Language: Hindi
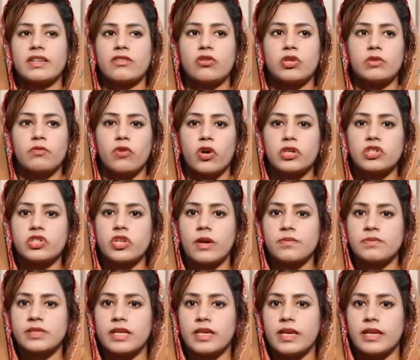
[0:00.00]
कोई
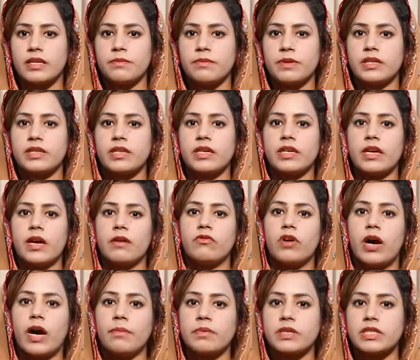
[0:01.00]
वर्कशॉप नहीं लेनी पड़ती कि हम
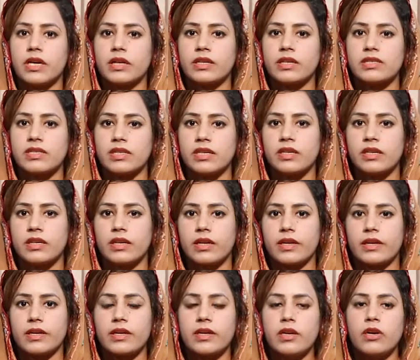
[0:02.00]
वहाँ पर जाके सीख के
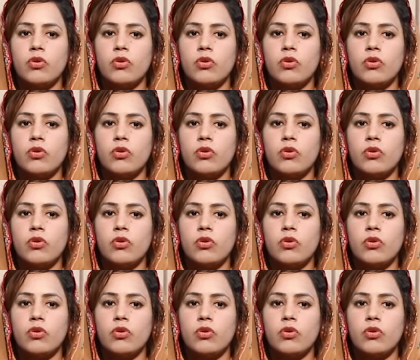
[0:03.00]
आएँ